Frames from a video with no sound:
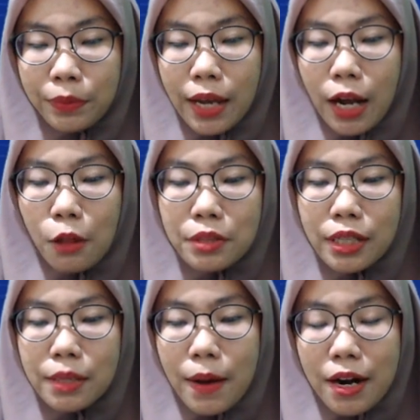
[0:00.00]
Nah, kalau
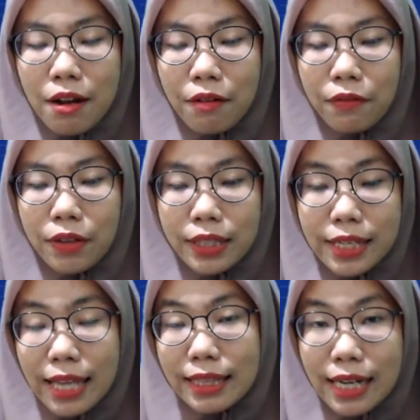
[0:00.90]
misalnya di paragraf
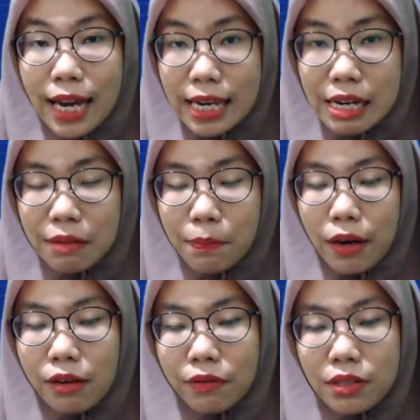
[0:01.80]
yang terakhir, di
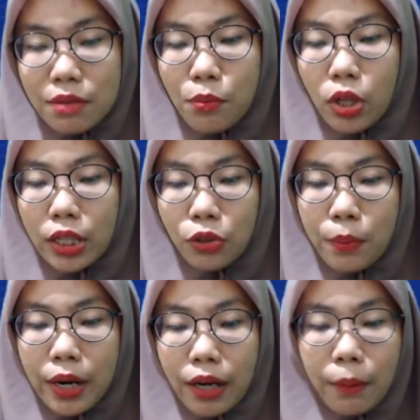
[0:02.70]
paragraf kesimpulan itu
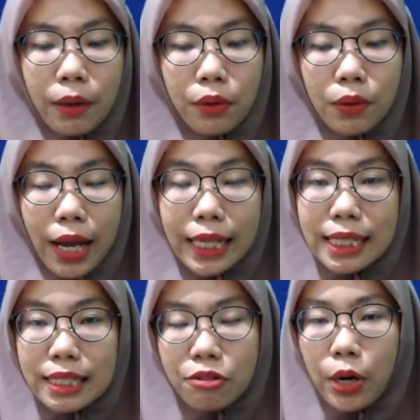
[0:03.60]
mereka menggunakan
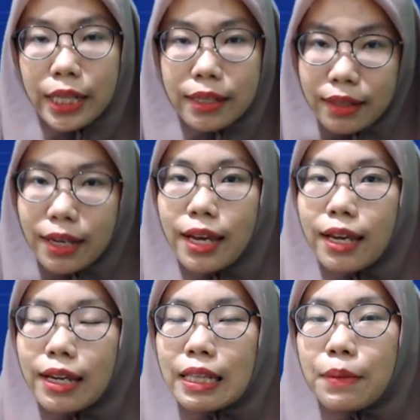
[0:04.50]
integrated,
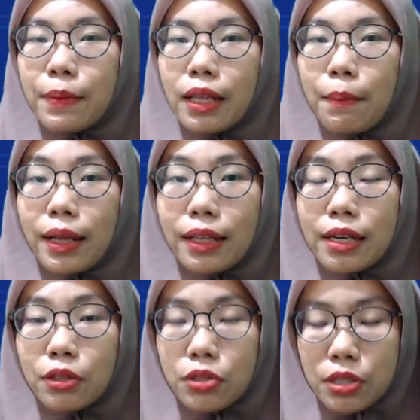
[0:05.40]
yang dimana
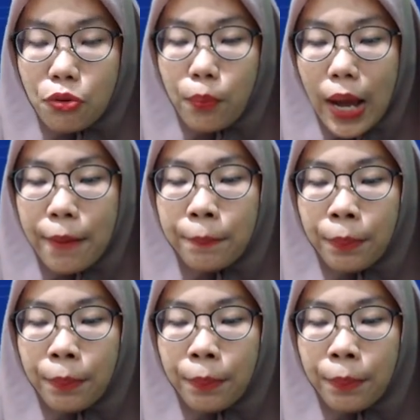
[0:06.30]
maknanya itu serupa.